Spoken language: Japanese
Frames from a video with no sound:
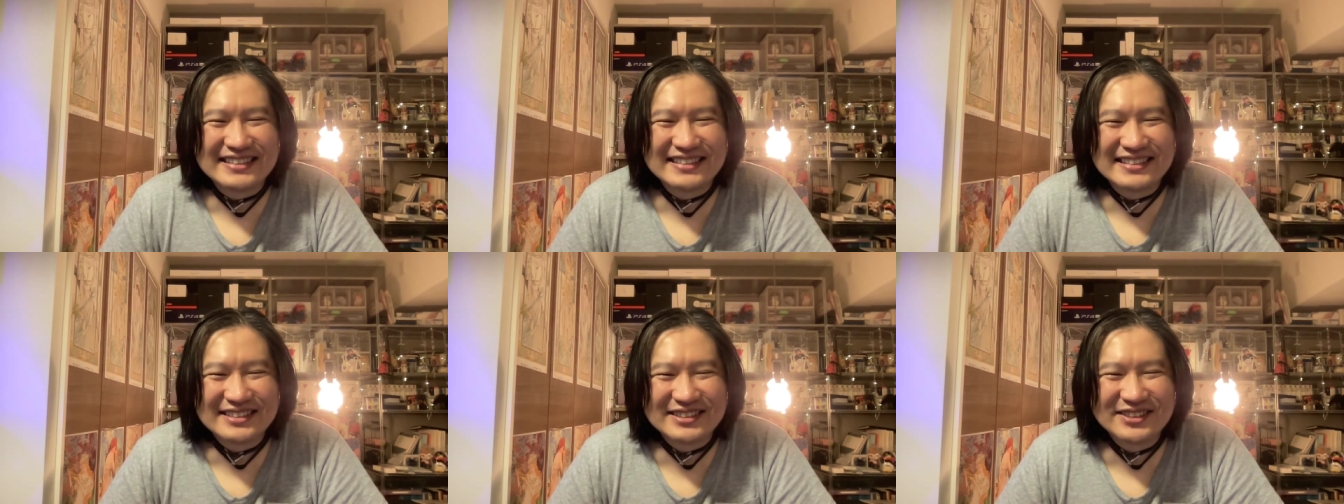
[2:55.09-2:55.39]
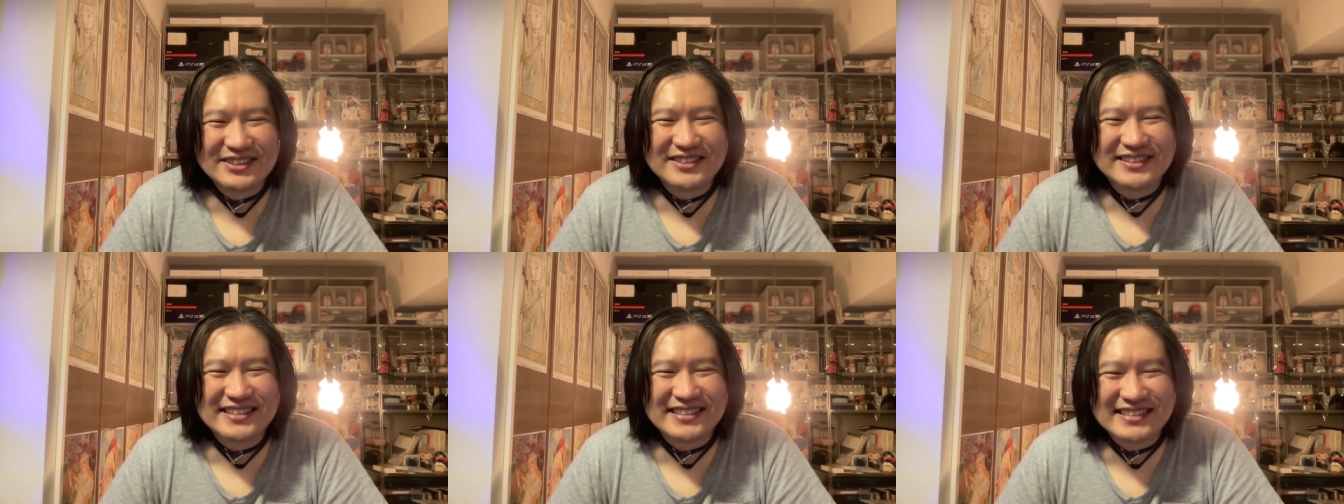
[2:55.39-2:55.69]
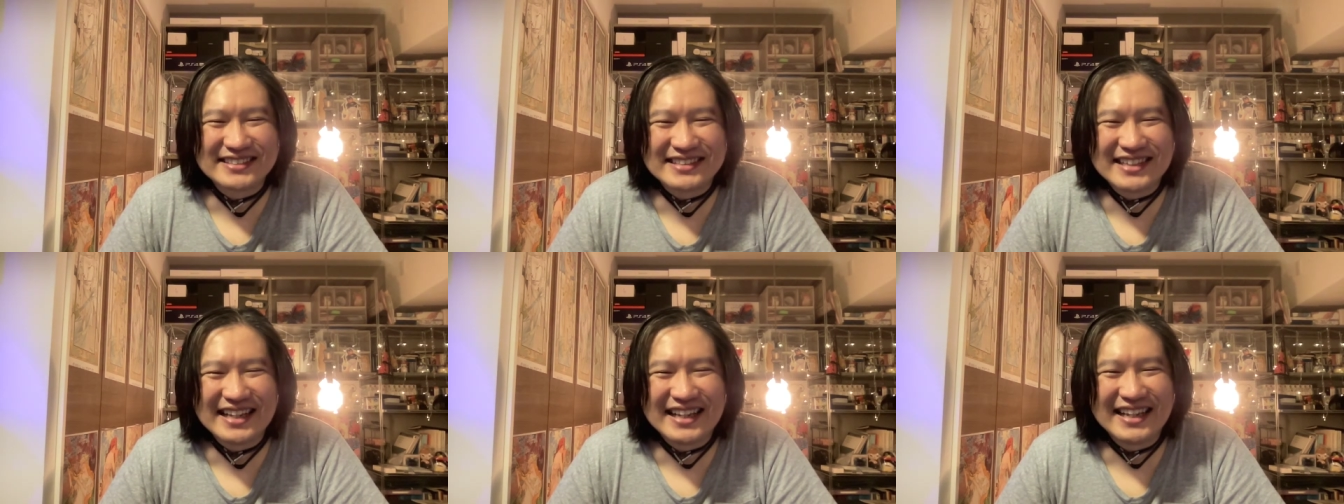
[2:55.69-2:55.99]
そうで
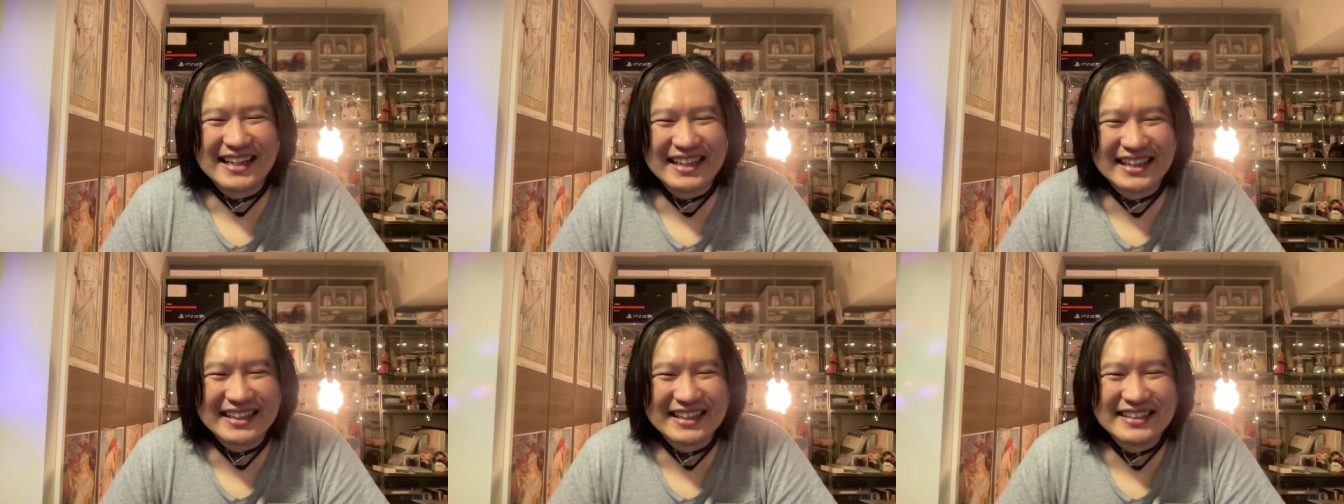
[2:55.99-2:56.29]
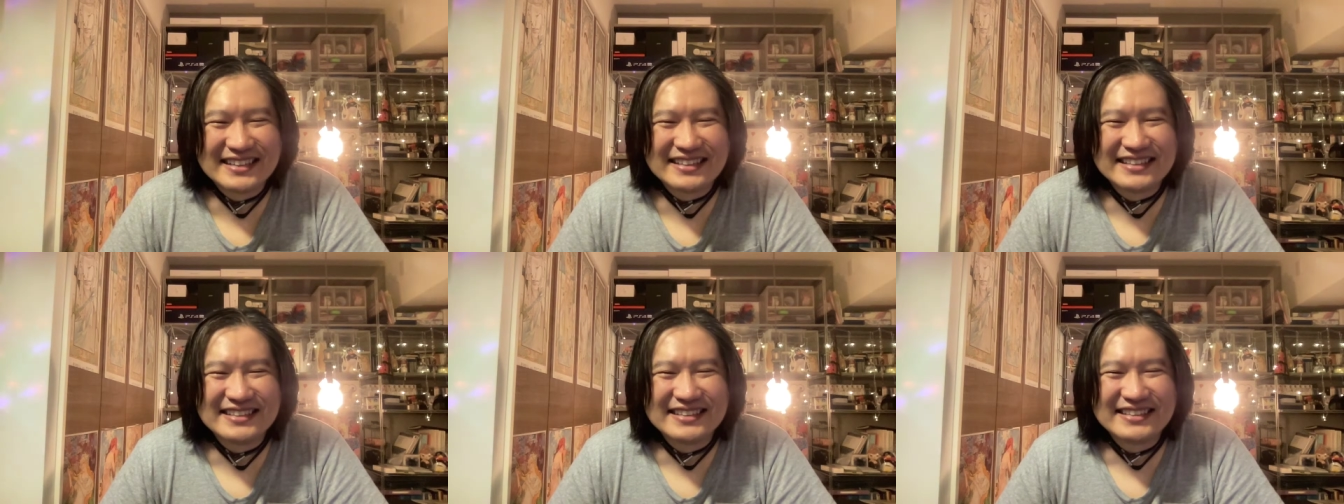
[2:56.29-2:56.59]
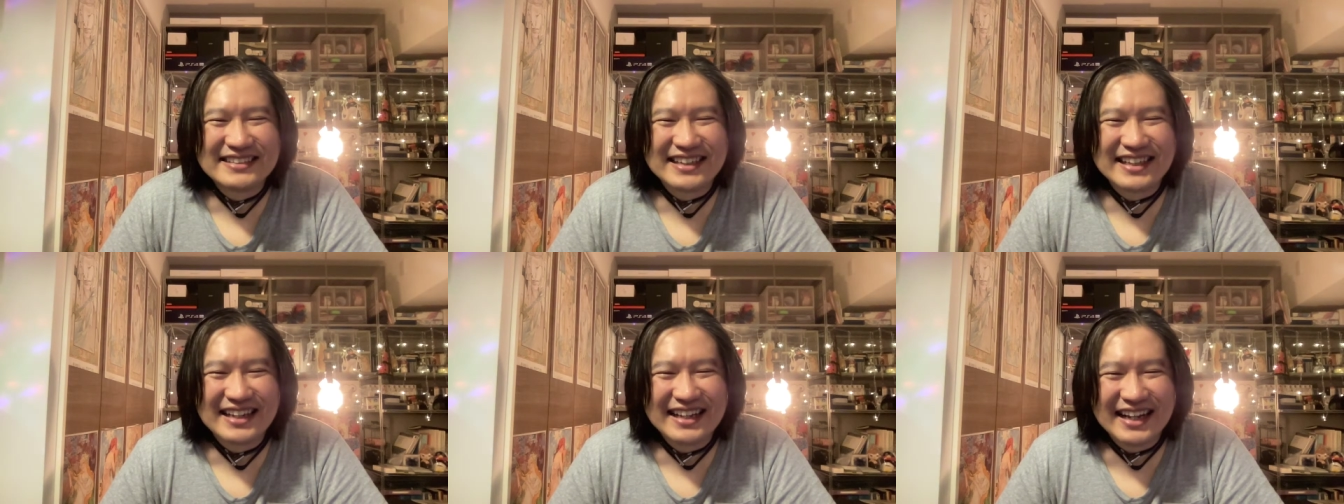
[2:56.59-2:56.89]
すね
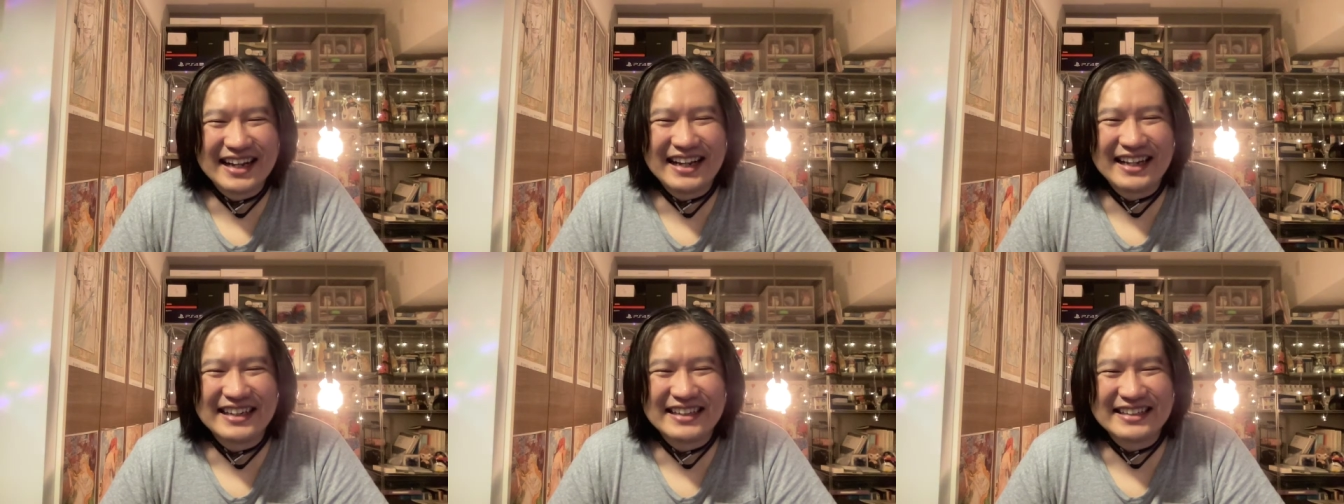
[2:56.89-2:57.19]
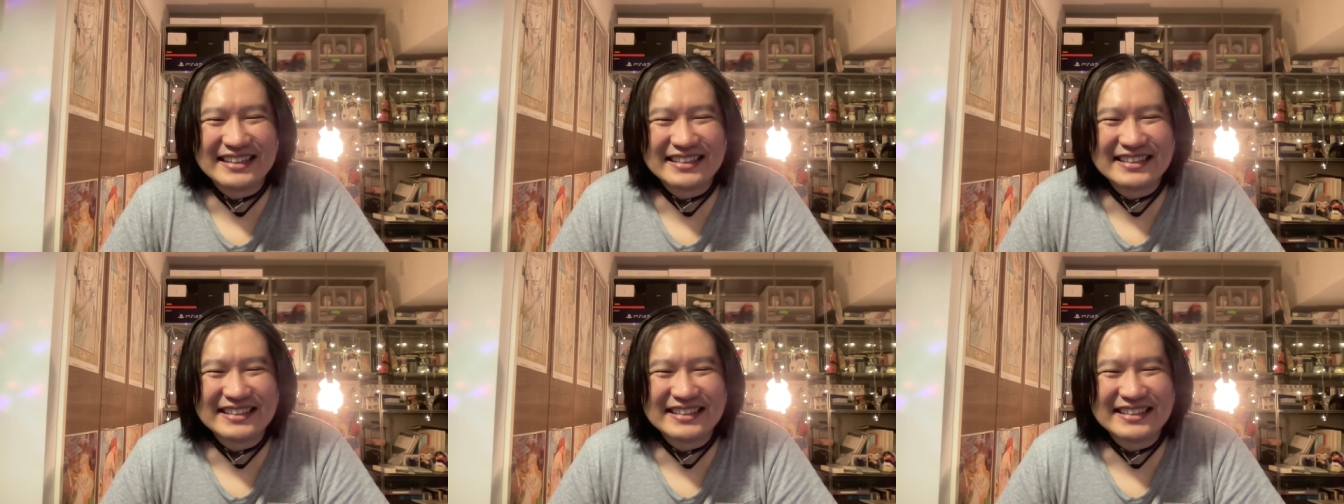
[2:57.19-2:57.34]
はい